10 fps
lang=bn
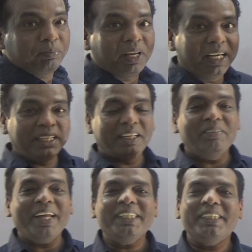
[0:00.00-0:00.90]
ফিল দ্য
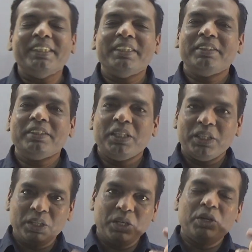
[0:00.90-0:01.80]
ব্ল্যাঙ্কস
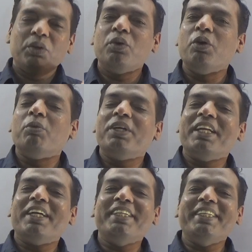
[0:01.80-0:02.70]
কমন
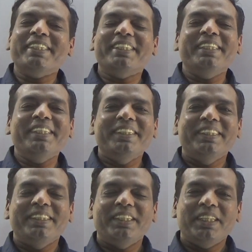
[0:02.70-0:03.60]
এরার ডিটেকশন
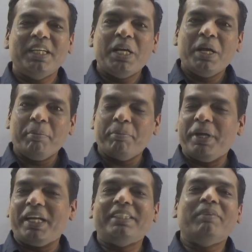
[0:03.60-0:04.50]

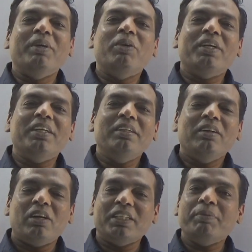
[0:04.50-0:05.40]
প্যারাজাম্বেল অর্ডার
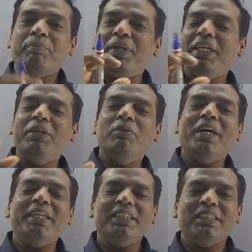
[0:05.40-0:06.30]
অর্থাৎ পি
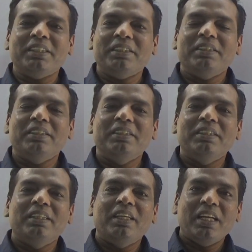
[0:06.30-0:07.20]
কিউআরএস
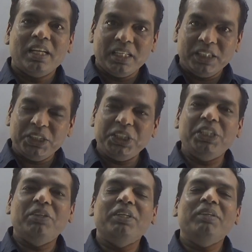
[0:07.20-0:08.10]

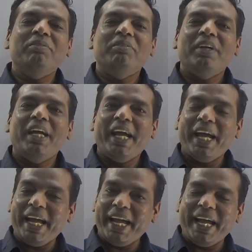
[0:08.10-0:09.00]
সিনোনিম
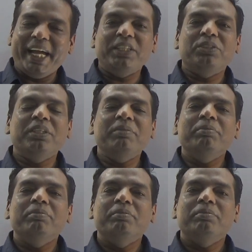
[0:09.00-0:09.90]
অ্যান্টোনিম
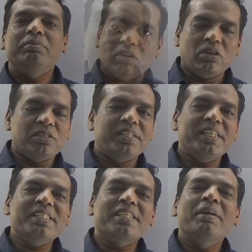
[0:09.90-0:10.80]
ক্লজ
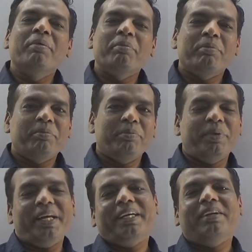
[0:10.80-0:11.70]
টেস্ট
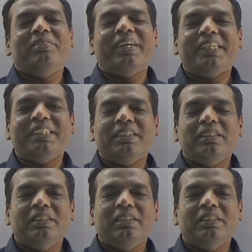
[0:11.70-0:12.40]
প্যারাগ্রাফ রাইটিং